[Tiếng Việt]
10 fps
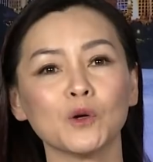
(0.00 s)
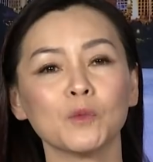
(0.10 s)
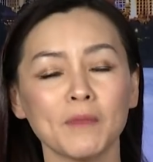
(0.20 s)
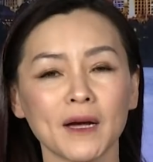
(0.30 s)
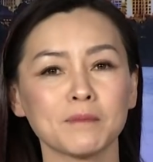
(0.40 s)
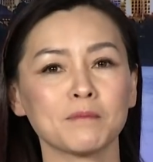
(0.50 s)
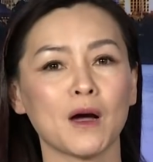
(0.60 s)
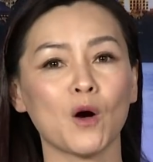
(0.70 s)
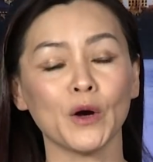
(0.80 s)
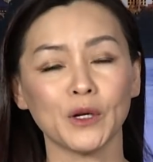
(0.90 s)
gút mắt mà
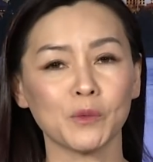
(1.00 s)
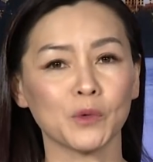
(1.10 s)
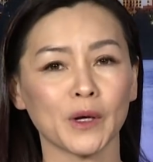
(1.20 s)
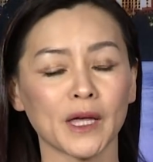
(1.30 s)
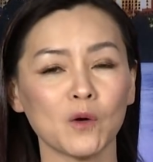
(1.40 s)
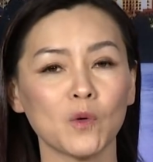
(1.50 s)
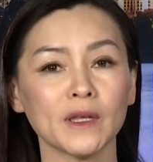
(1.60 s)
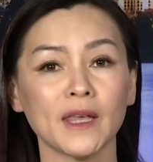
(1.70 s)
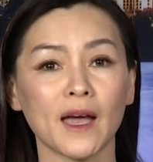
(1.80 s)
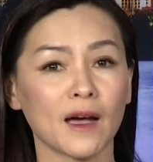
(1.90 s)
hội đồng nội các quốc
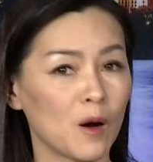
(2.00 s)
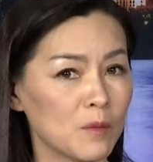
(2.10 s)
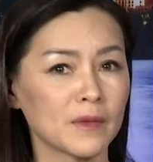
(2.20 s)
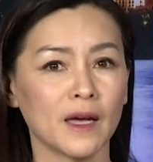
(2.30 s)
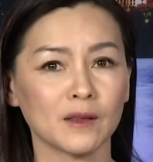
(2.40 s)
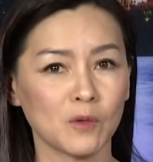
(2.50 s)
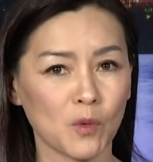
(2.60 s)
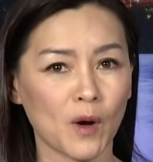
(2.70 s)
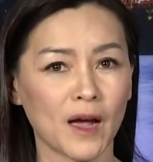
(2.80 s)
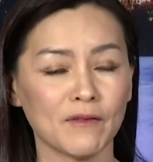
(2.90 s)
gia không thể thông
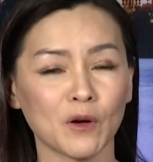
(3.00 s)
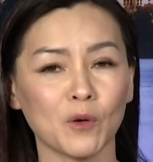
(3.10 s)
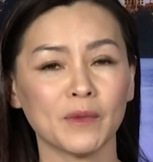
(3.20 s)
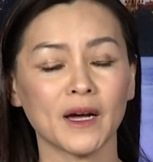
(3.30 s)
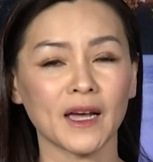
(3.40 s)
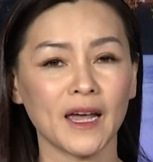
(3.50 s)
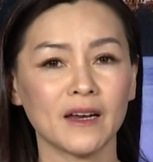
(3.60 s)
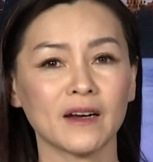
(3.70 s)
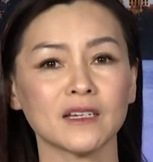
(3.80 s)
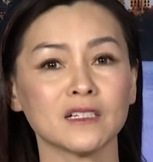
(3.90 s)
qua và cũng đã gây
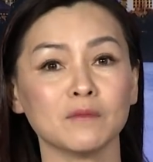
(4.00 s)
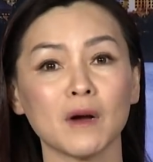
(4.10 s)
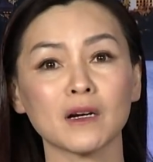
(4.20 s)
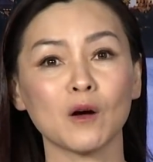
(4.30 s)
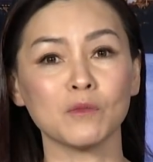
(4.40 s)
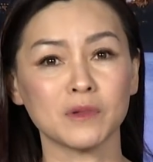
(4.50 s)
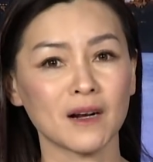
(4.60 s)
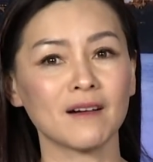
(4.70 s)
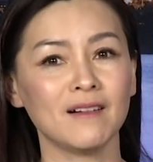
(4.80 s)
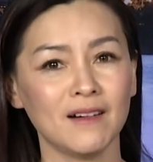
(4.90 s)
ra sự bất đồng
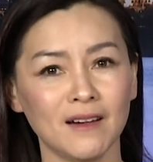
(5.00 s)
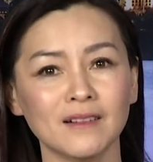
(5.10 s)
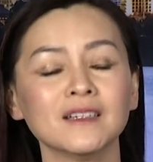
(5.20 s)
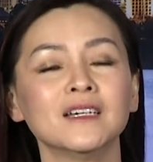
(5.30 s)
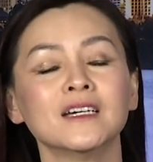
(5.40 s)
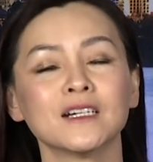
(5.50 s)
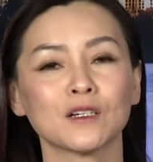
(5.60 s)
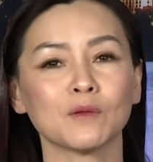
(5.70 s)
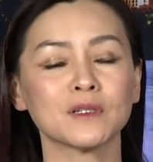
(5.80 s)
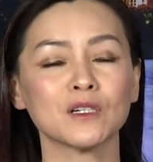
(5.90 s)
rất lớn
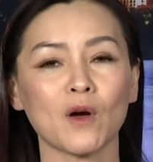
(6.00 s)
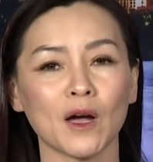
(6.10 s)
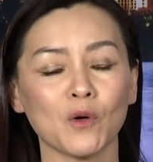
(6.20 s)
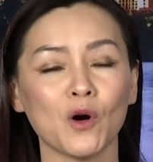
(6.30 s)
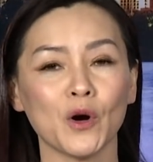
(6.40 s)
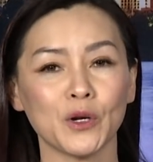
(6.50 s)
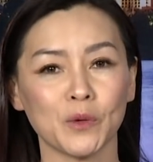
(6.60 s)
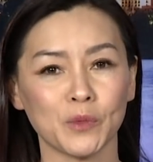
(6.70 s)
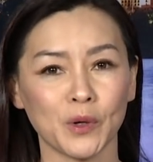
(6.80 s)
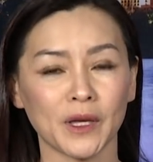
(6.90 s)
trong sinh hoạt của hội
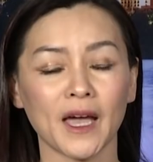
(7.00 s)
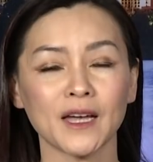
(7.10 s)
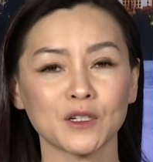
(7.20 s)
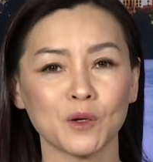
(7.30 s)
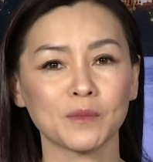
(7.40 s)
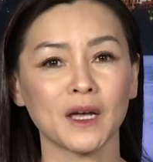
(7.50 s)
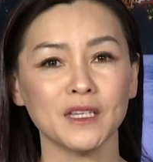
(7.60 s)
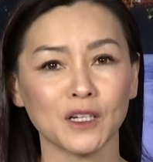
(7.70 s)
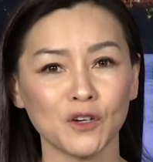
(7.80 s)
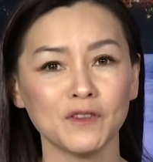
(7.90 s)
đồng nội các trong đại
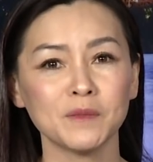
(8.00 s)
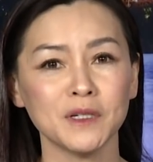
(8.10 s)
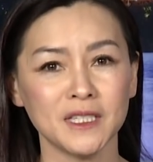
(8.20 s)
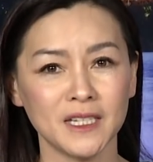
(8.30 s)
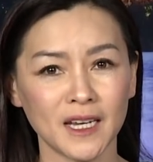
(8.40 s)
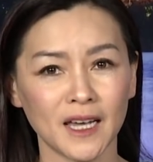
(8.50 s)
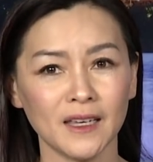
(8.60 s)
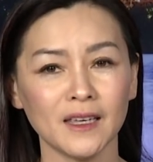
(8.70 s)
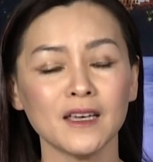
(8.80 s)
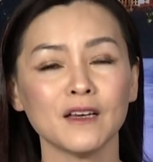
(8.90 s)
dịch Covid-19
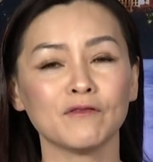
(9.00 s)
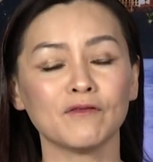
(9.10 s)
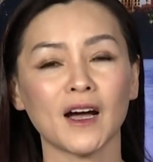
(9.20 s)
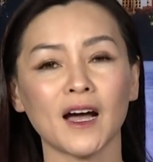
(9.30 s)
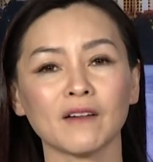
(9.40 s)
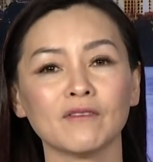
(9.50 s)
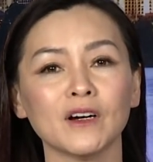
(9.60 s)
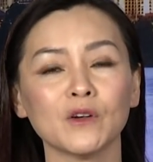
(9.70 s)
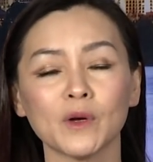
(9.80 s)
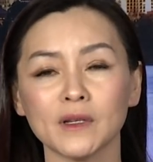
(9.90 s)
này. Và
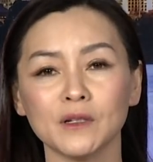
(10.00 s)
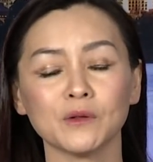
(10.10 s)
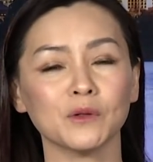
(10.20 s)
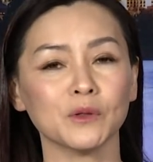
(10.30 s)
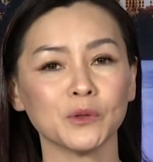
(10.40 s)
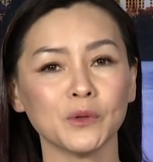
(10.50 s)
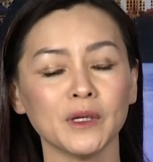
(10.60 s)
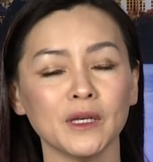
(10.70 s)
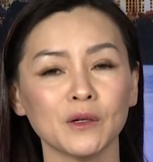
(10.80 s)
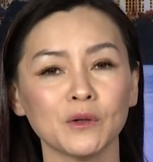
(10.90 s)
với quyết định của thủ
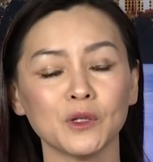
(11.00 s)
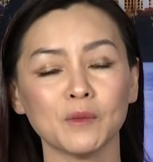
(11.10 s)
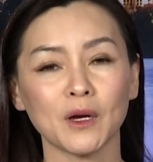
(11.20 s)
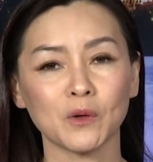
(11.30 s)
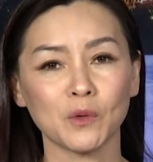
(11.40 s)
hiến của tiểu bang